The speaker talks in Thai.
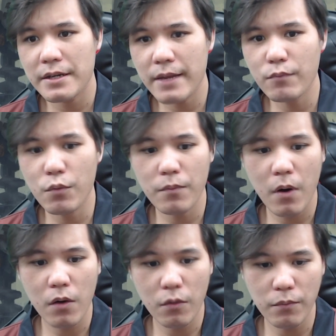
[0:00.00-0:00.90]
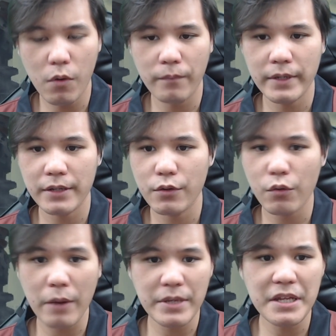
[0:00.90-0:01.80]
ในมุมมองของผมเนี่ยโด
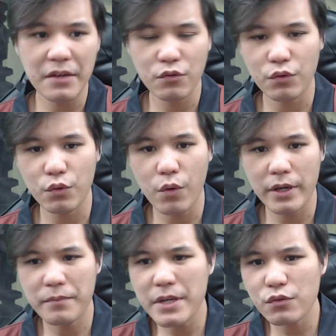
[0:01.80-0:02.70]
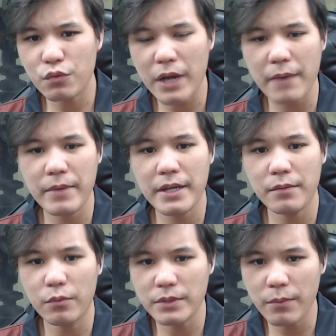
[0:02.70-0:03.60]
ยความคิดเห็นส่วนตัวเนี่ยเบี้ยสูงหน้าเม็ด
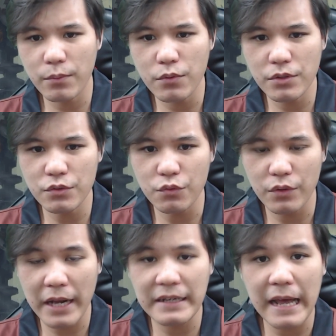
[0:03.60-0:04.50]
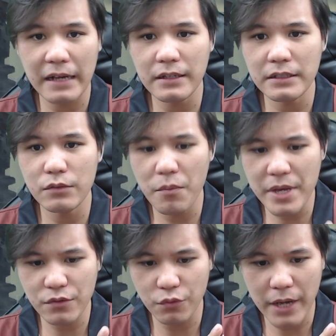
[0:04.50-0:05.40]
เนี่ยผมจะมาพูดอยู่หลักๆ ก็คือว่า
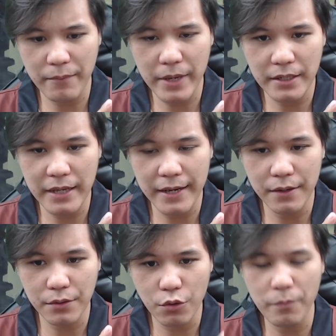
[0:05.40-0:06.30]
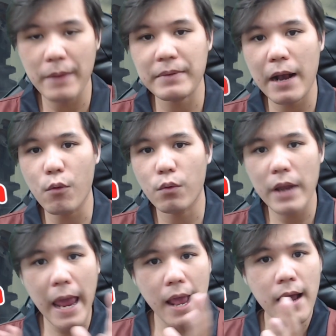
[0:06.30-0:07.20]
เบี้ยสูงหน้าเม็ดในรูปแบบเก่า
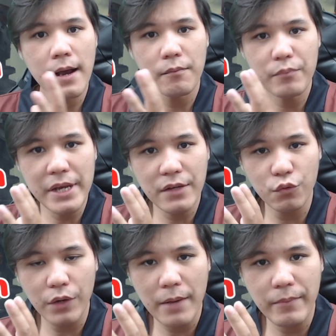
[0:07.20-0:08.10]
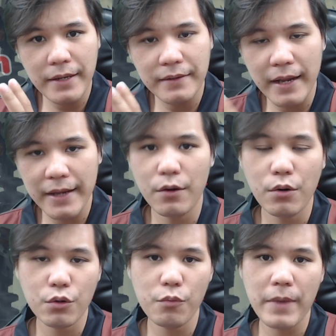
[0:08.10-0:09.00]
และเบี้ยสูงหน้าเม็ดใน
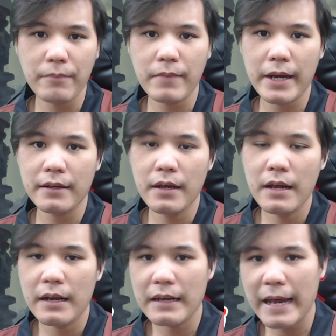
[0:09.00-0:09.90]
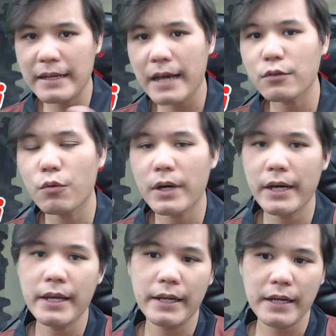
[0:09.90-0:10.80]
รูปแบบใหม่ หลายท่านคง
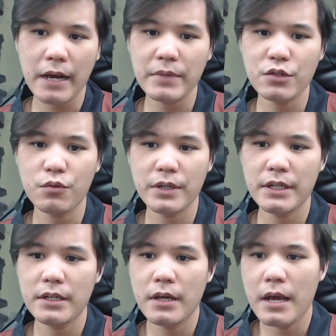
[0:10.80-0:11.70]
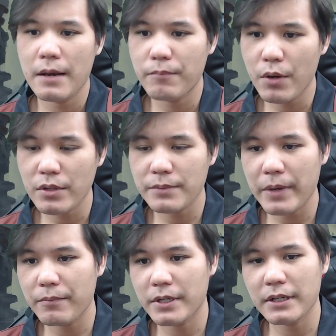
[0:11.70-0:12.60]
เคยเห็นครับในช่วงนี้ไม่ว่าจะ
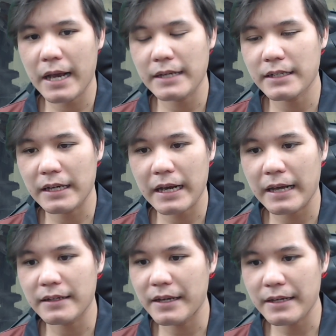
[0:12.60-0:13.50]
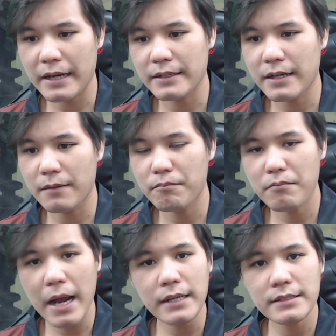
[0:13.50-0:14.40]
เป็นบันทึกการแข่งขันไหนๆเนี่ย
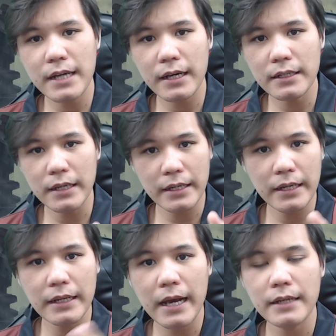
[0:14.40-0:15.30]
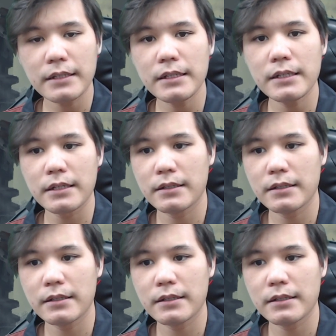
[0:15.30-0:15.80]
มักจะเกิดเหตุการณ์ที่